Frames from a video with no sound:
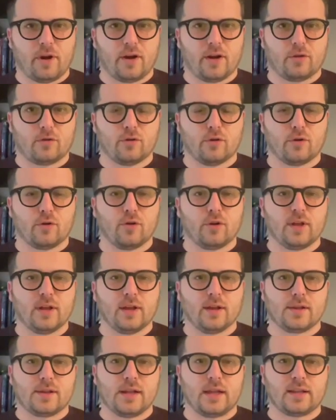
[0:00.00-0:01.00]
il ritorno
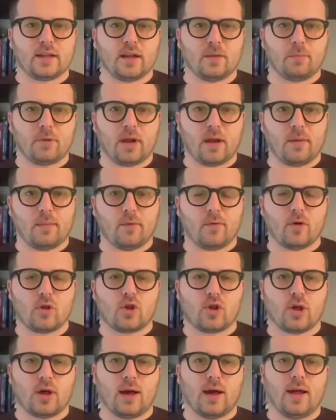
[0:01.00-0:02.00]
di Zlatan
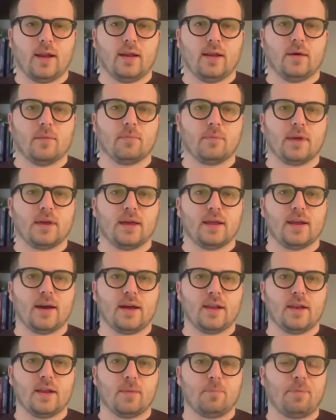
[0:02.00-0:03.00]
Ibrahimovic al
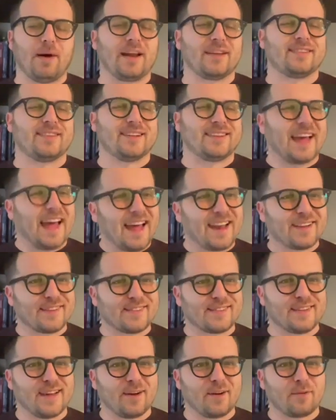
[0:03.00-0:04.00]
Milan, parte
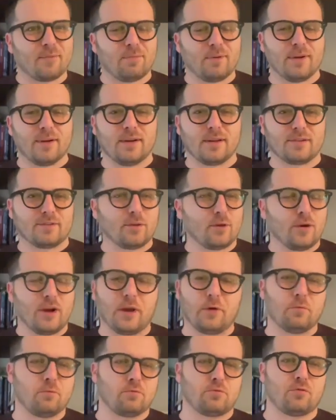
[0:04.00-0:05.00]
terza, eh, solo
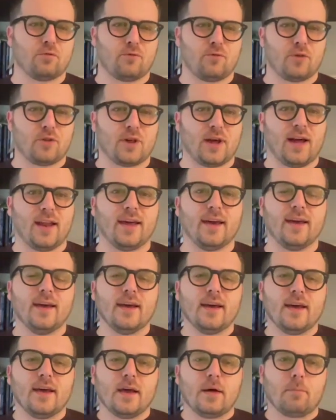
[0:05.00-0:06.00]
l'annuncio ufficiale.
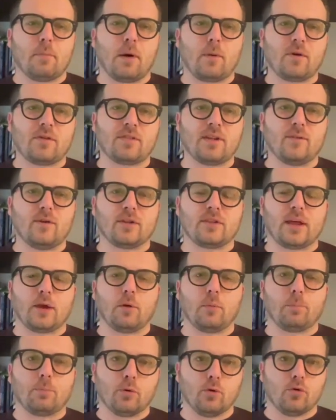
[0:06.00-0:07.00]
Ma questa volta
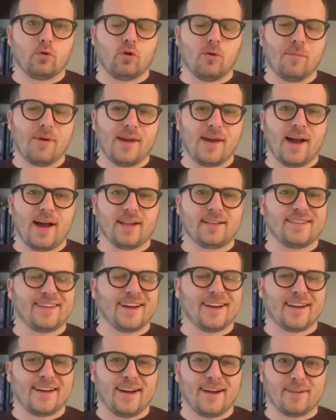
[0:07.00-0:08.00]
non più come
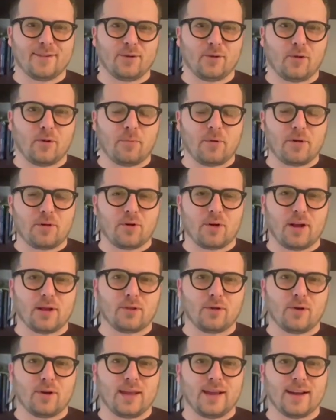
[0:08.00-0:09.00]
attaccante o come
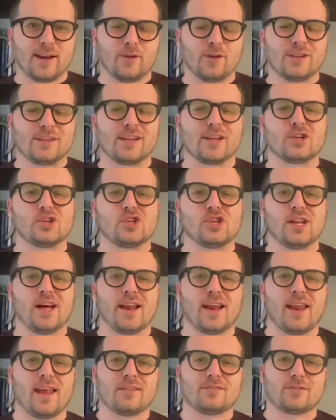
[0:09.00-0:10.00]
giocatore in grado di
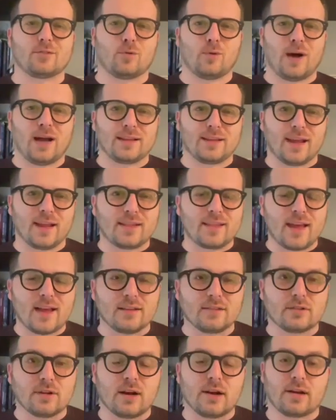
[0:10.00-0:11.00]
trascinare la squadra
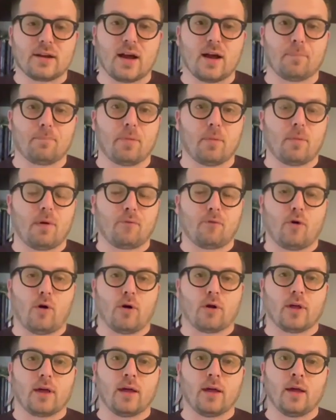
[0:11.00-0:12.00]
dentro al campo, ma
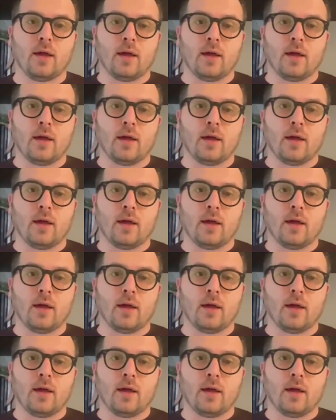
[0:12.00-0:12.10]
fuori